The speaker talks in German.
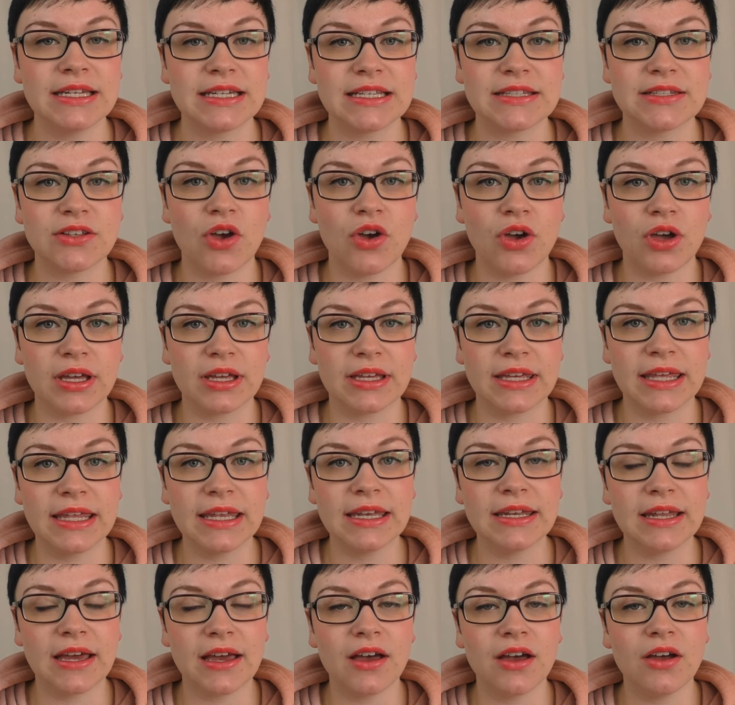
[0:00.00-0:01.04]
dass eure
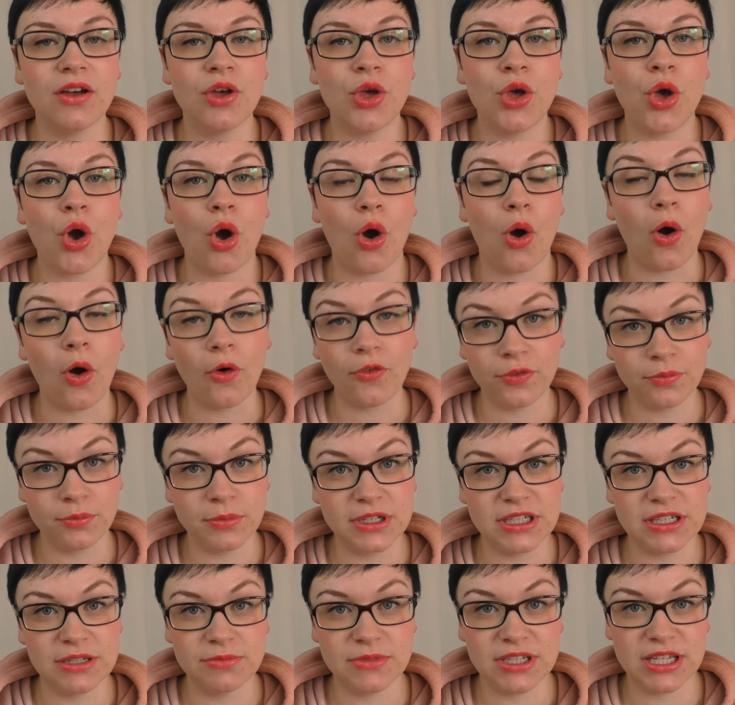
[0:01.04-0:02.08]
Kinder offen
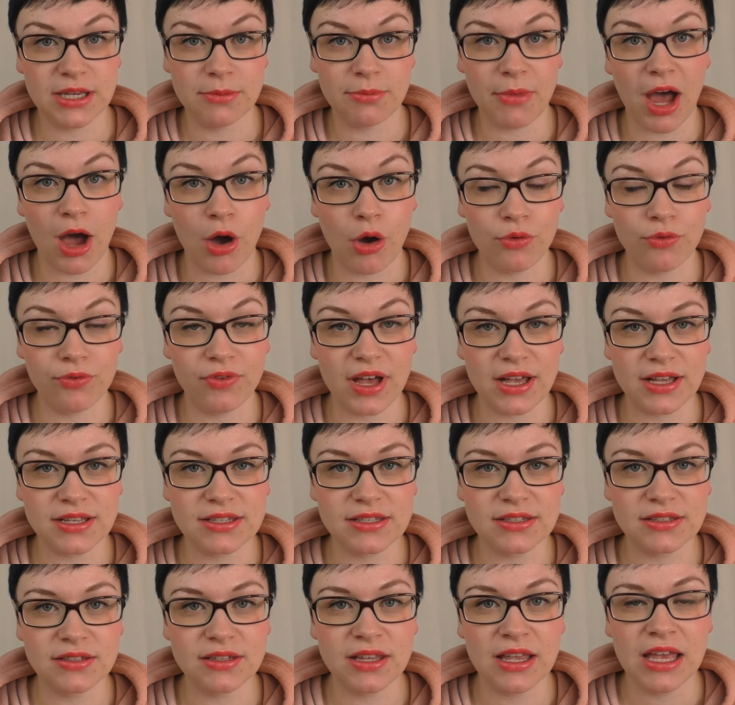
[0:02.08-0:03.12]
mit dem Thema
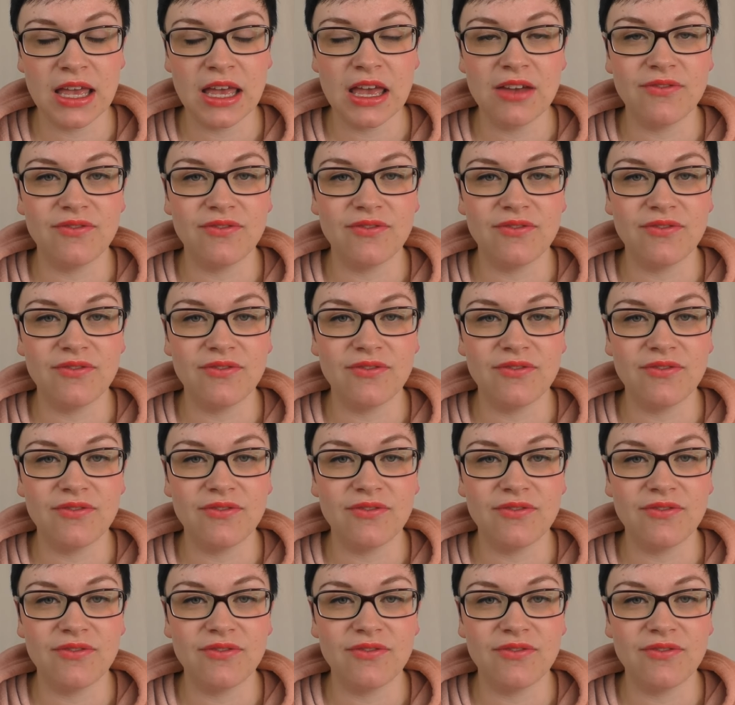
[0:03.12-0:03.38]
aufwachsen,